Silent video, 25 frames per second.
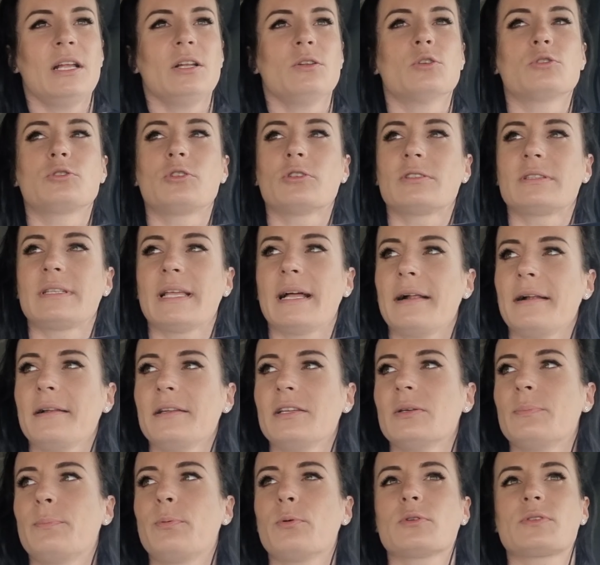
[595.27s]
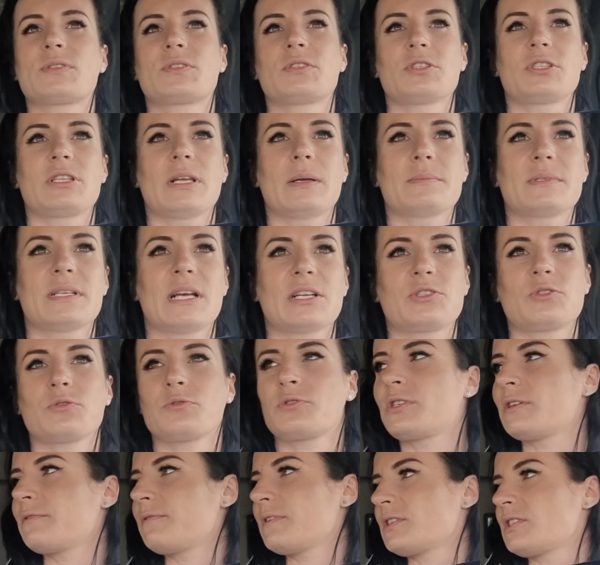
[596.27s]
No totalny bo coś tam zaczął
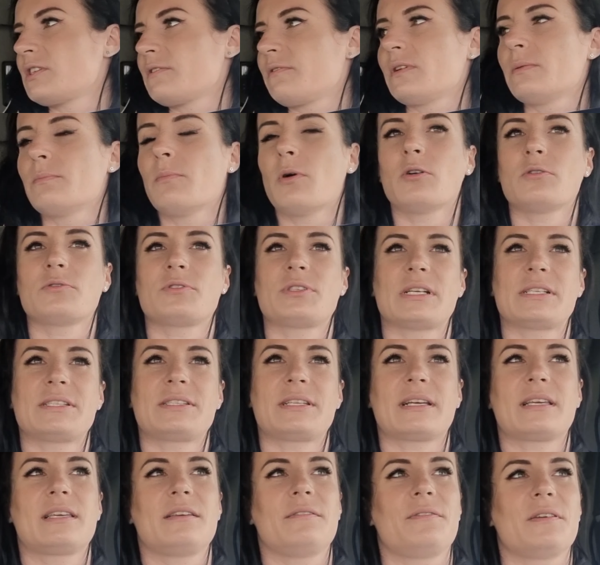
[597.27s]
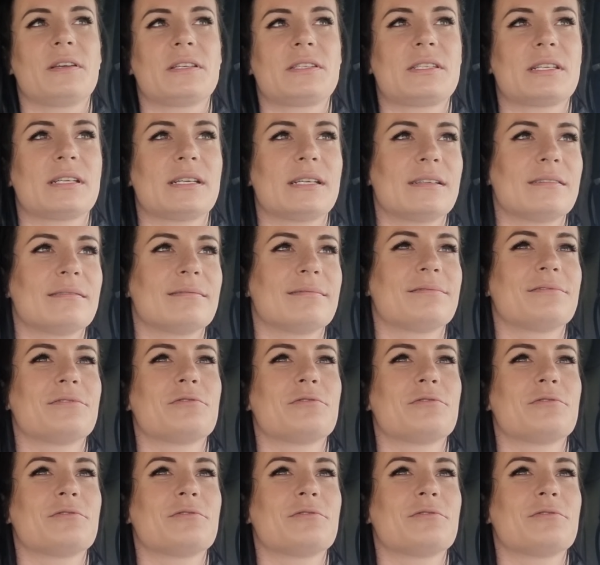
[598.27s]
się, wiecie, wymączać, taki, wiecie,